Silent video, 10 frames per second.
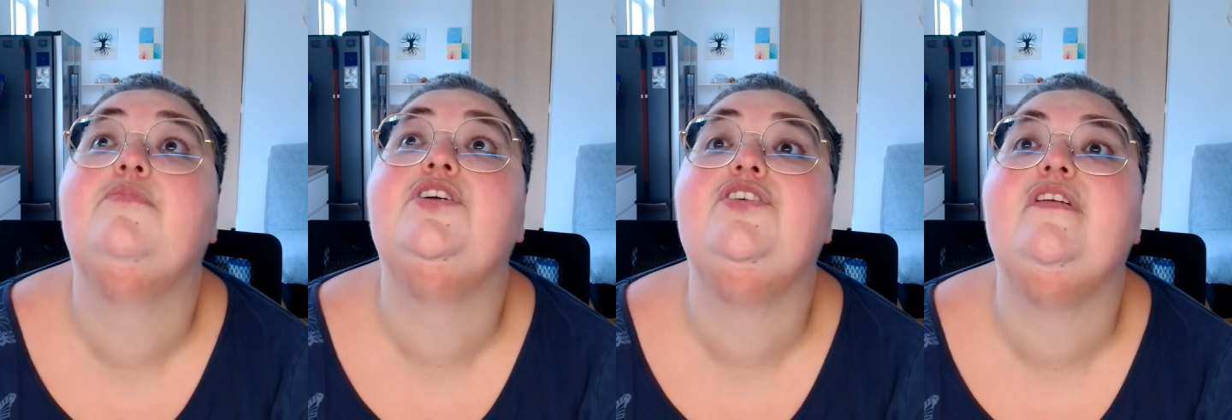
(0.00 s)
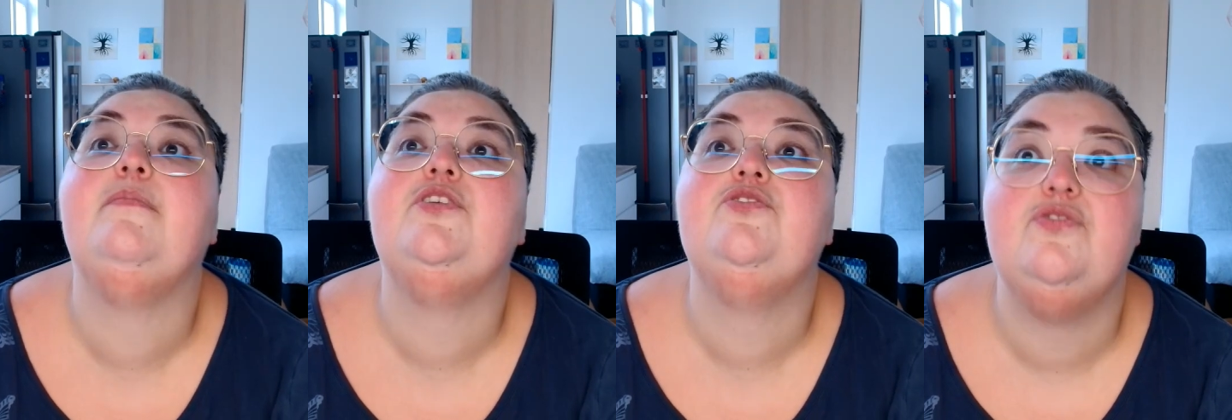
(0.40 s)
Moi je vais le
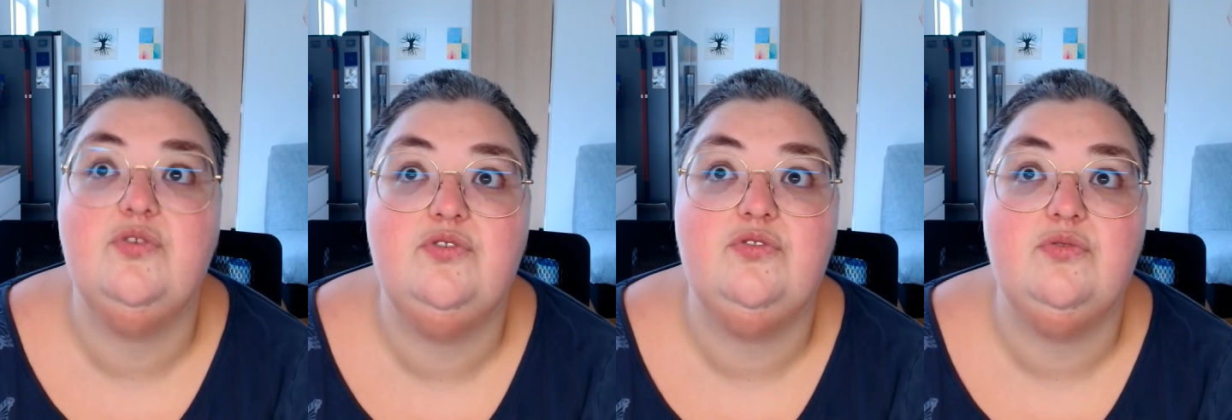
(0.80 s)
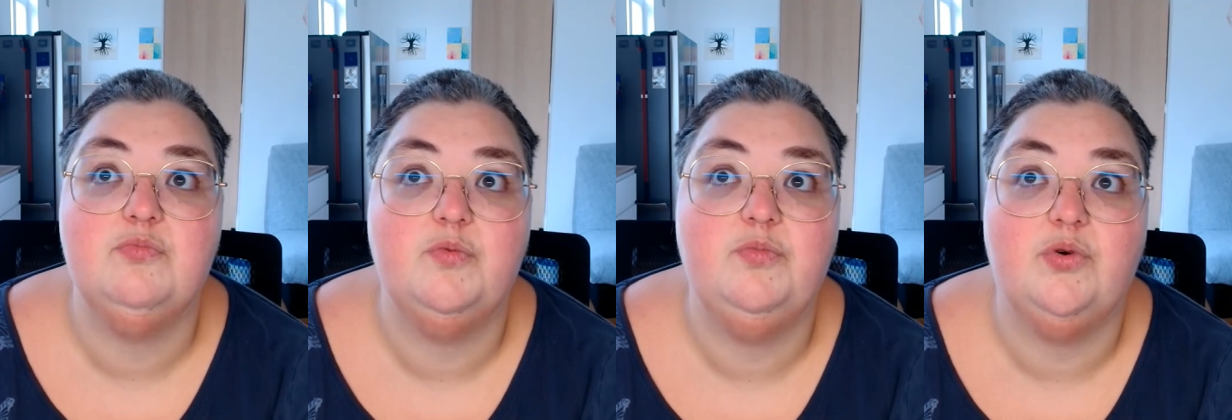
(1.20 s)
mettre juste au-dessus de
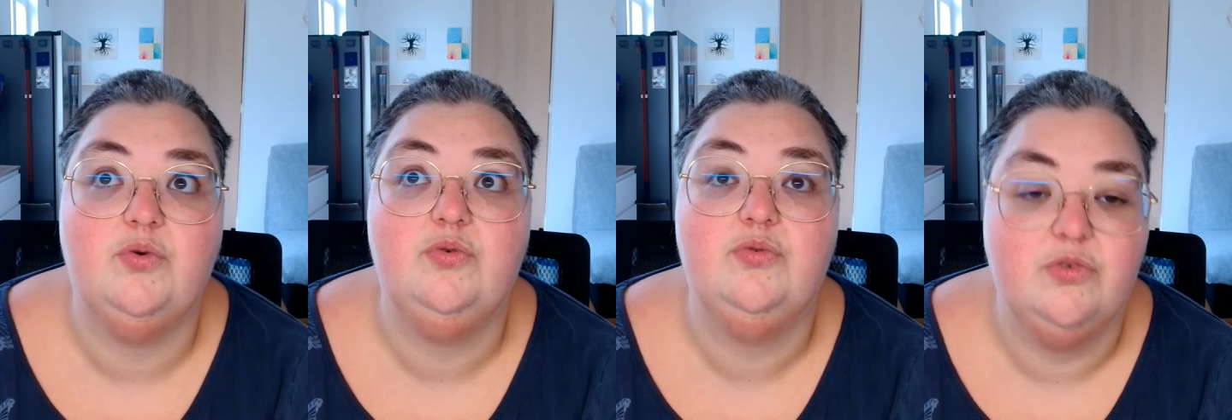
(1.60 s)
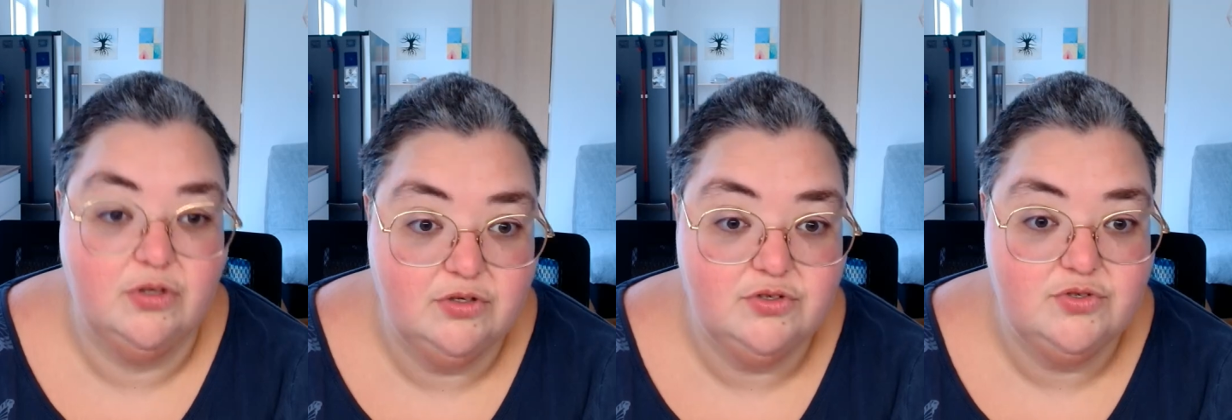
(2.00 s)
mon bureau, donc
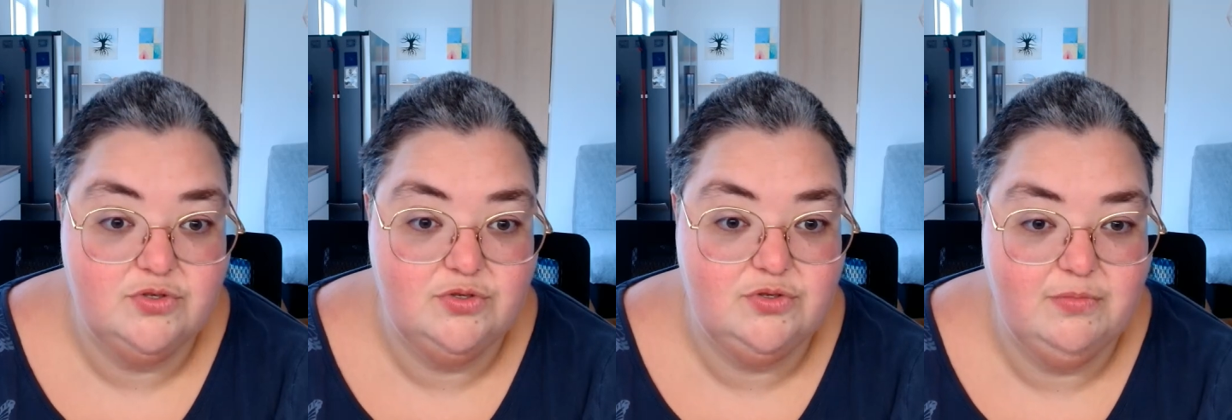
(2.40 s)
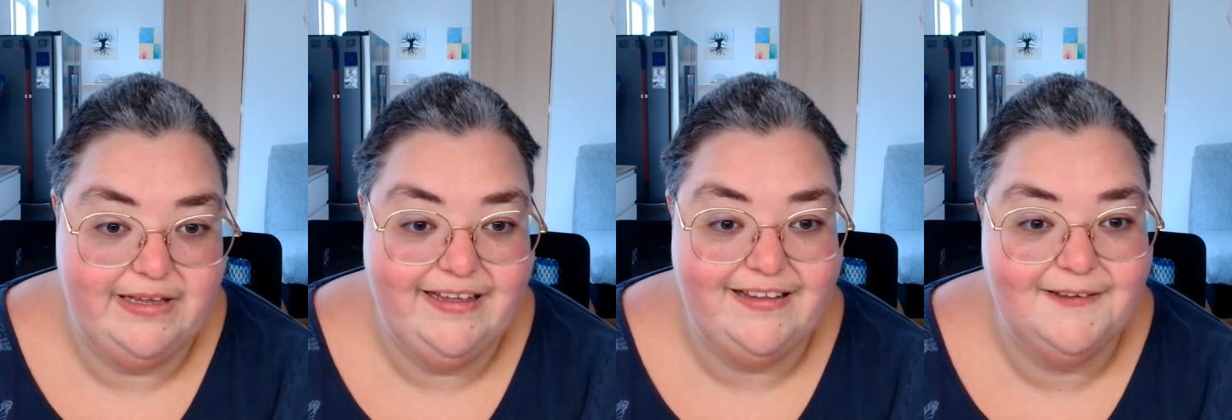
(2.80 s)
euh, juste au-dessus de
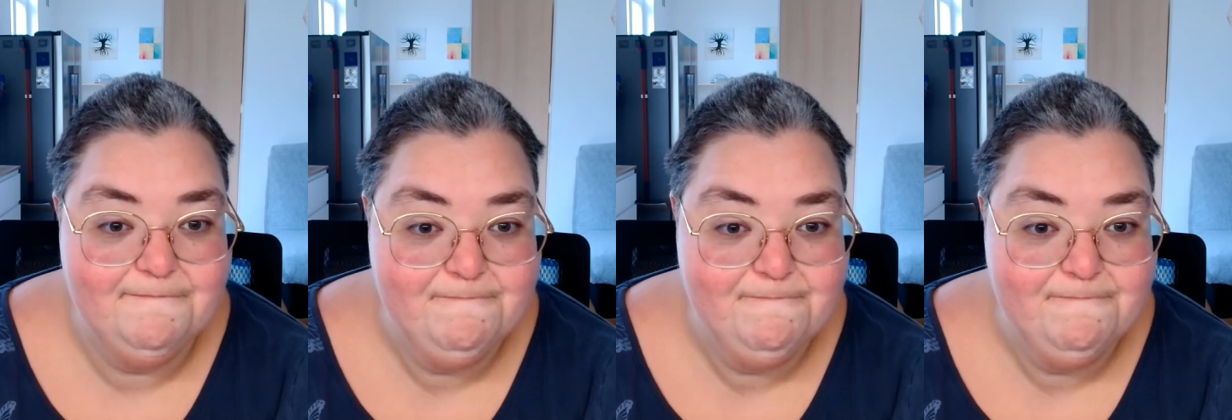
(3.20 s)
ma tête.